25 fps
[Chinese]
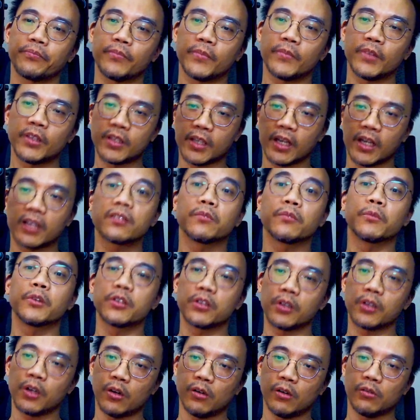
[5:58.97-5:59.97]
在什么
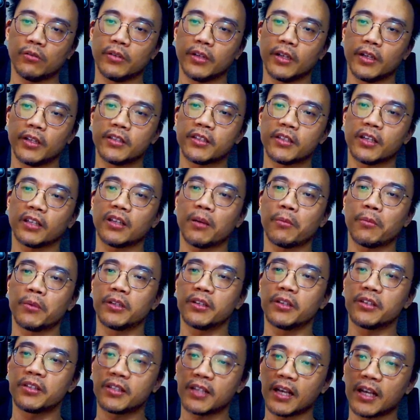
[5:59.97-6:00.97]
之后，在他们
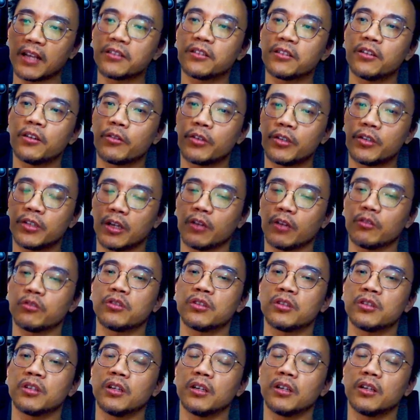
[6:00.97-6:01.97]
的三十六个小
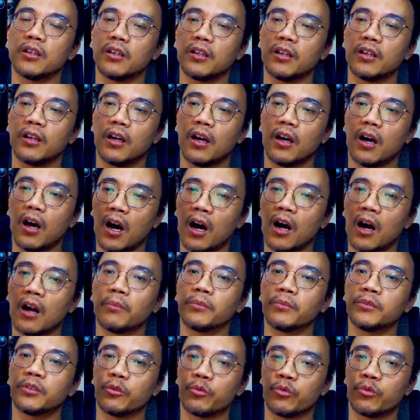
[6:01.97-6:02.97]
时的
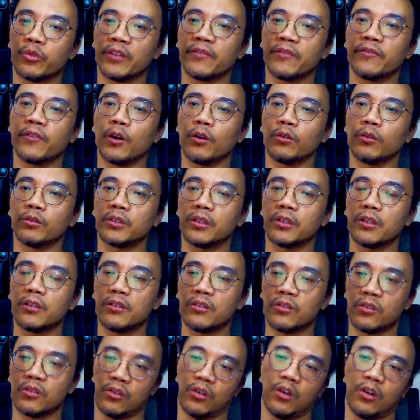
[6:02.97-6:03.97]
armed revolt
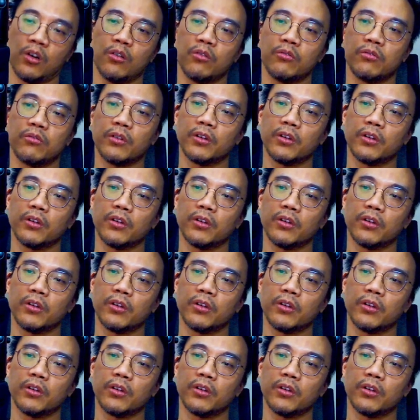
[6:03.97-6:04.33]
之后，